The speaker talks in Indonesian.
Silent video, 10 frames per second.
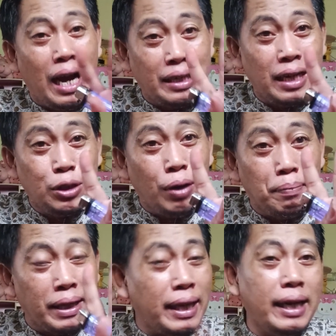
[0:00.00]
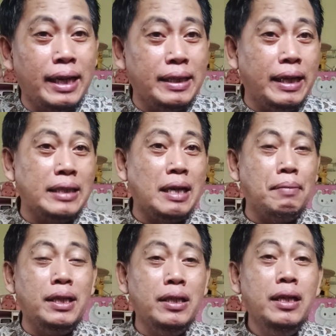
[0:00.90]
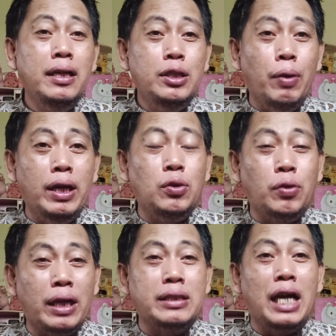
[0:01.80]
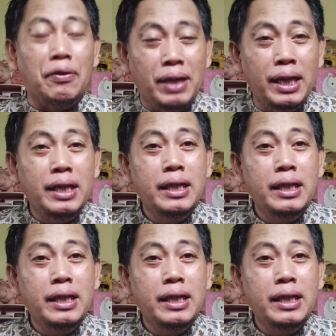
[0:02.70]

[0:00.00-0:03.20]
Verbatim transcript: Ada dua materi ketika sampean duweni tugas gawe